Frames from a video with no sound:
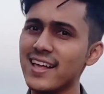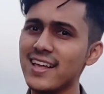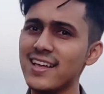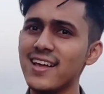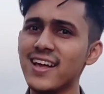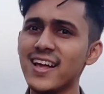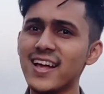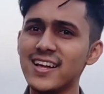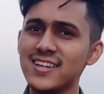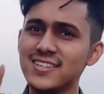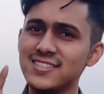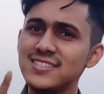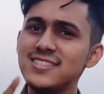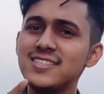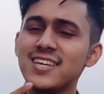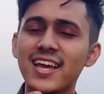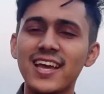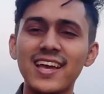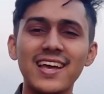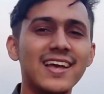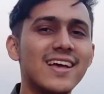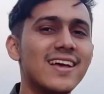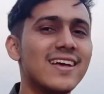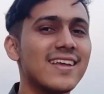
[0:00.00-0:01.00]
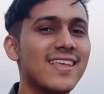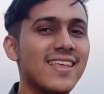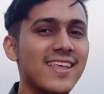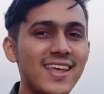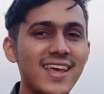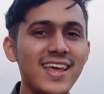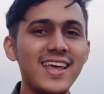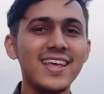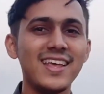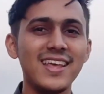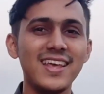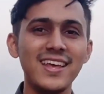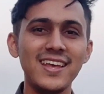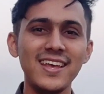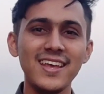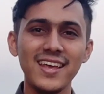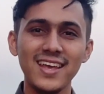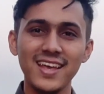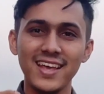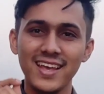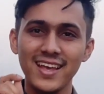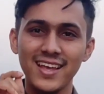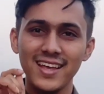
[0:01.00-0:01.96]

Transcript: আগেই যে কি কি